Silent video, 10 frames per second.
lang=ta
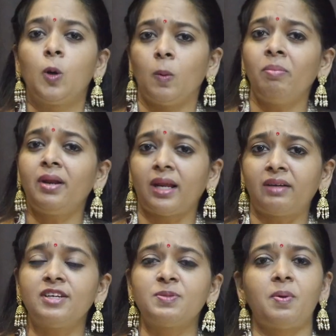ரொம்ப
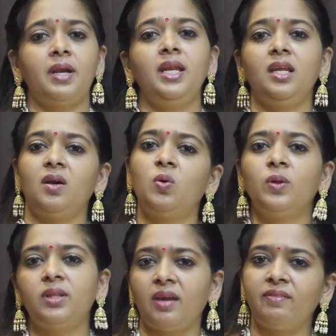ரெக்வஸ்ட் பண்ணி நீங்கள்
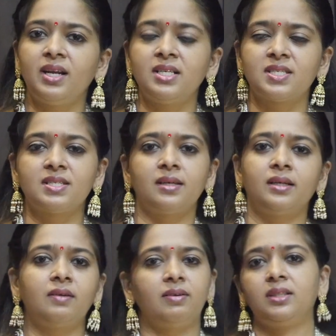கொடுத்த
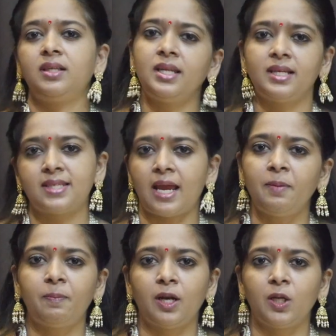எவிடன்ஸுக்கு வந்துட்டு நீங்கள்
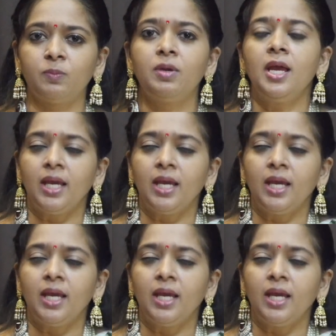சைன் பண்ணணும்